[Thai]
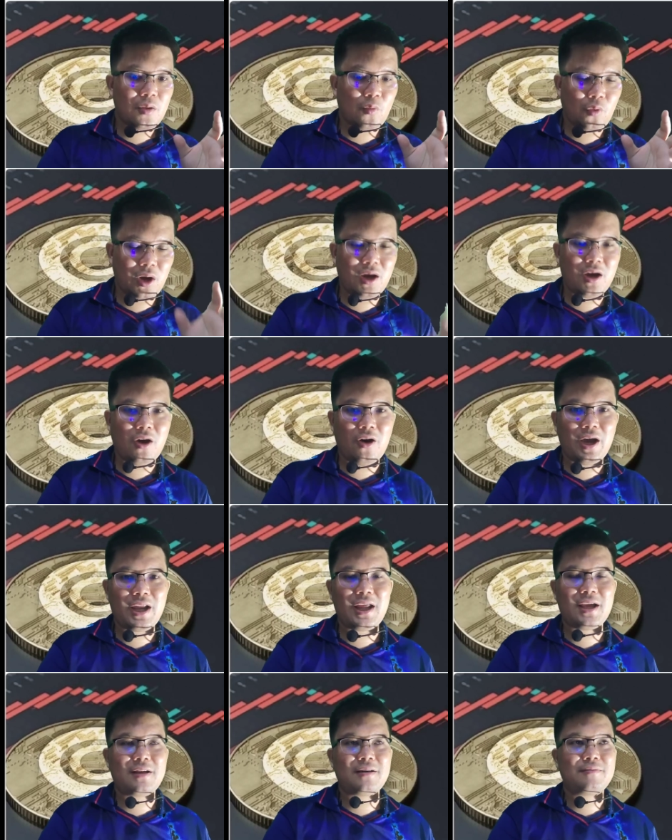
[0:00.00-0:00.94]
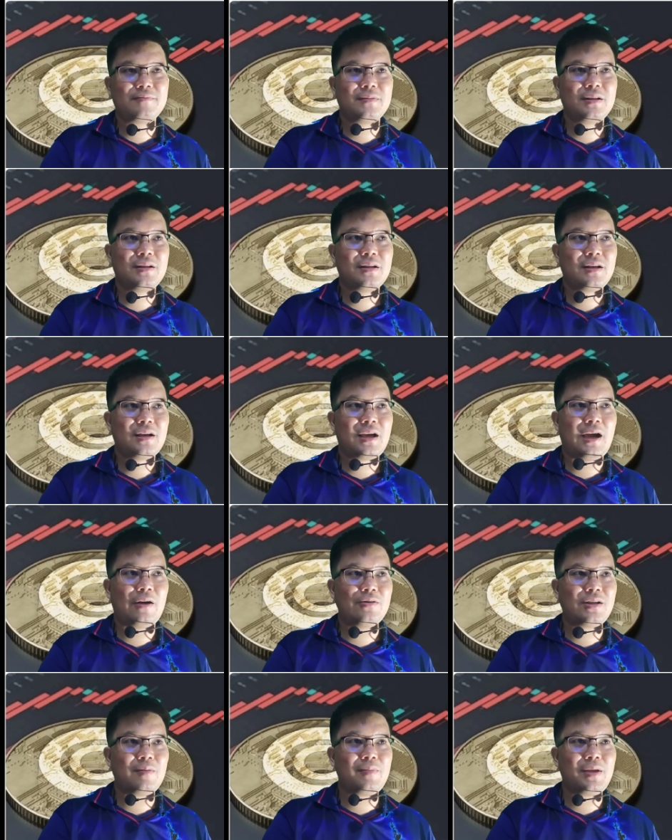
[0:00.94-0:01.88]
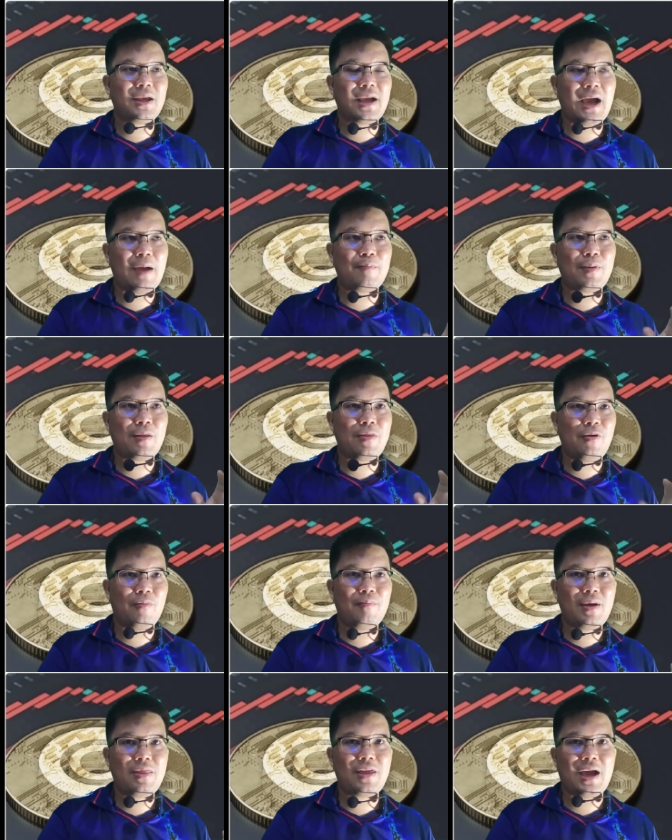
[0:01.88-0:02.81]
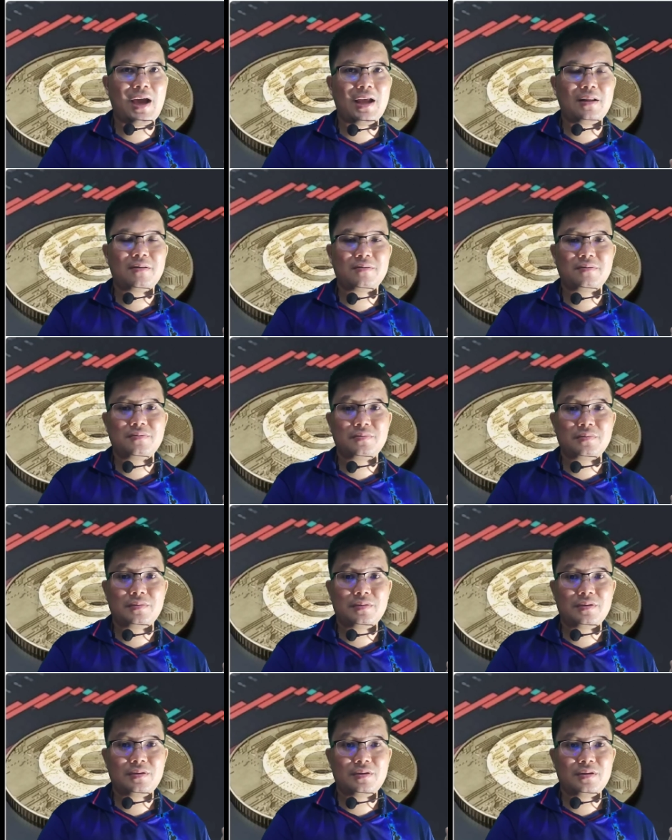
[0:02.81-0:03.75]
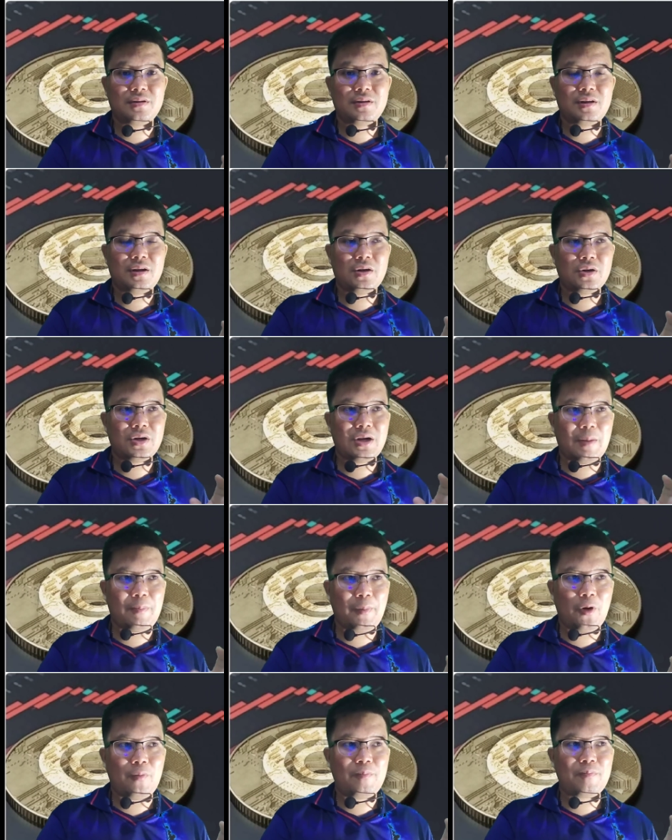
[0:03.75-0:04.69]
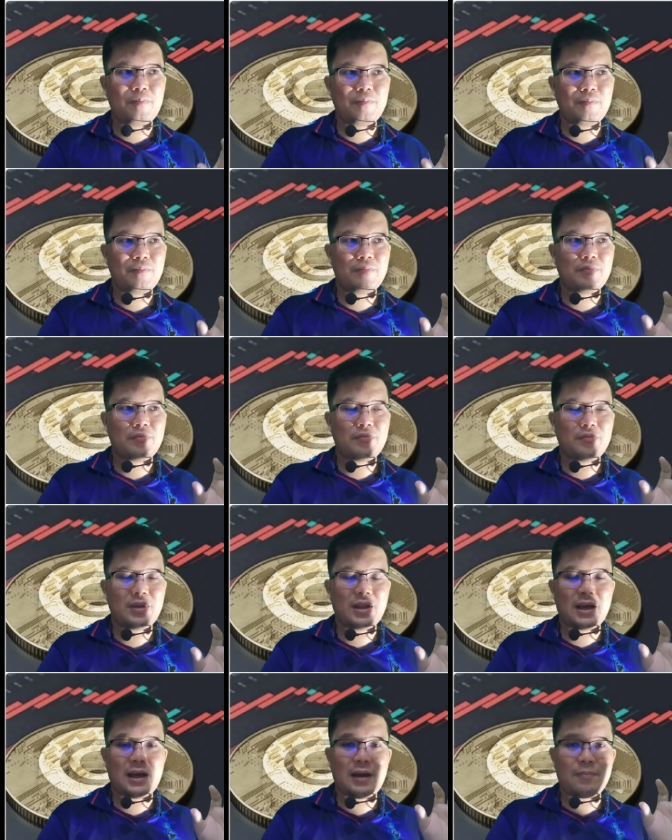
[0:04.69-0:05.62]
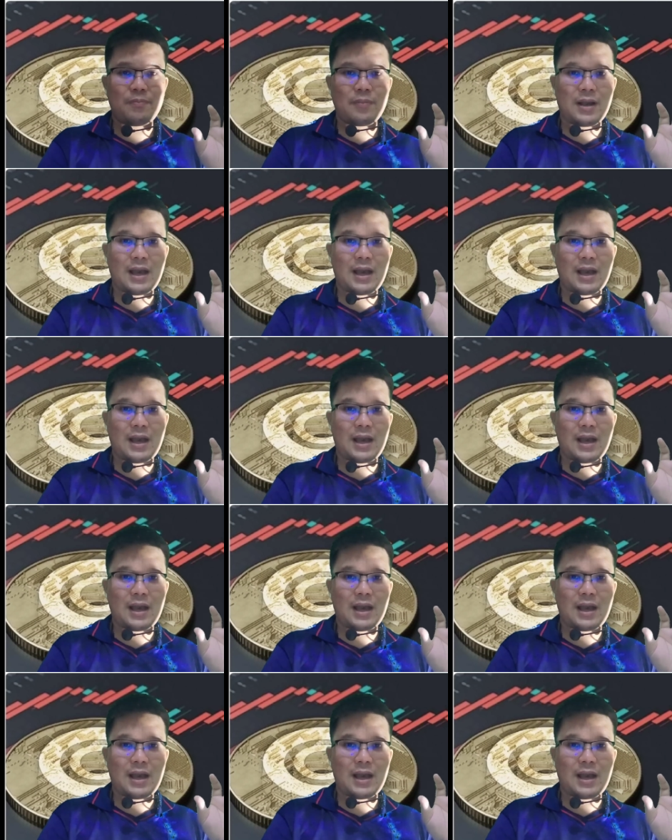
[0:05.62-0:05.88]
เวอร์คอยเนี่ย เขาจะมีการผสมผสานระบบนะครับ